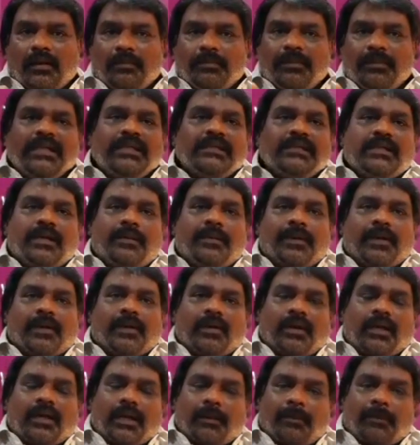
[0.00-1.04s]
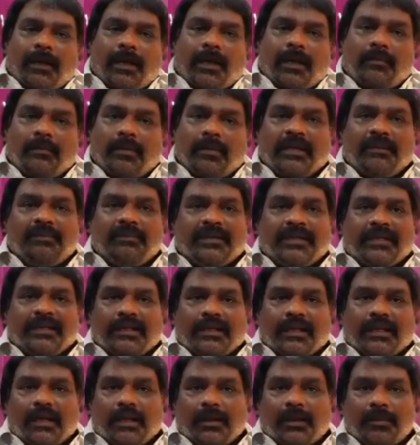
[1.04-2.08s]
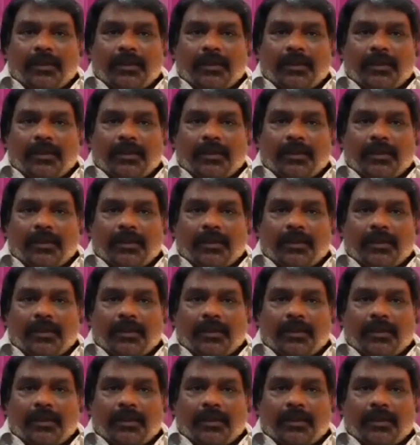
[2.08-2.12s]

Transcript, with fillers: மீன் சாப்பிட்றவங்களா இருப்பாங்க மீன் பிரியர்களாக